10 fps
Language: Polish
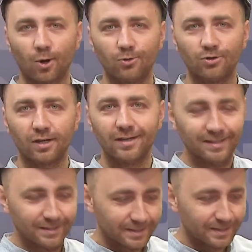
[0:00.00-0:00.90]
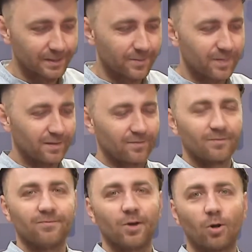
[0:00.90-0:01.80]
na koncie.
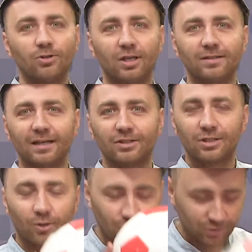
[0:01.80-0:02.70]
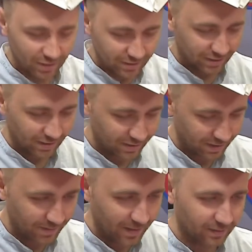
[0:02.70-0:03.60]
Chodzi jednak, że troszeczkę
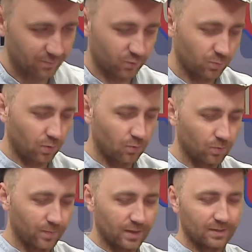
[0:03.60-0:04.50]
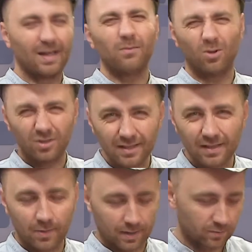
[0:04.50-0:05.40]
się na tym futbolu znam, choć
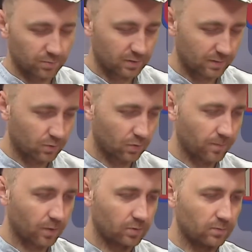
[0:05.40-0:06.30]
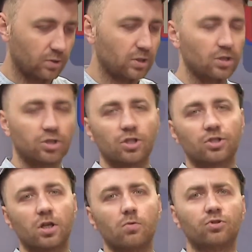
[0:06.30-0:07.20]
nie za bardzo, przyznam to oczywiście
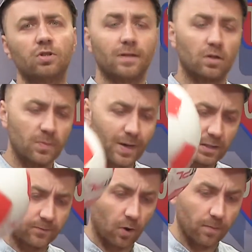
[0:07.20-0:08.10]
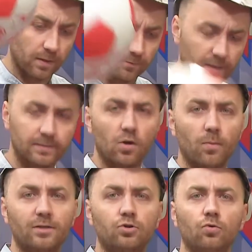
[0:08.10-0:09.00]
szczerze i uczciwie. Drodzy Państwo, więcej
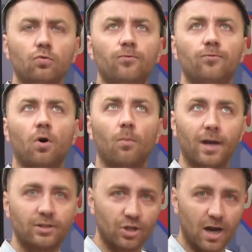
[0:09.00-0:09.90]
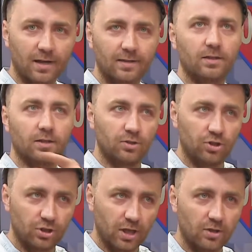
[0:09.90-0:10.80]
o meczów, o meczach tych
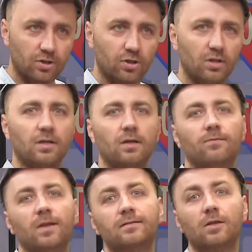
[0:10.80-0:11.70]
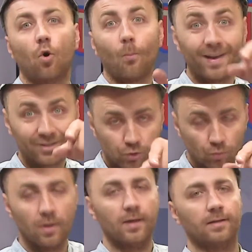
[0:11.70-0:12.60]
dzisiejszych, więcej o
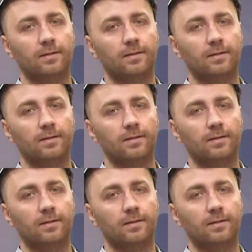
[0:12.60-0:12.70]
meczu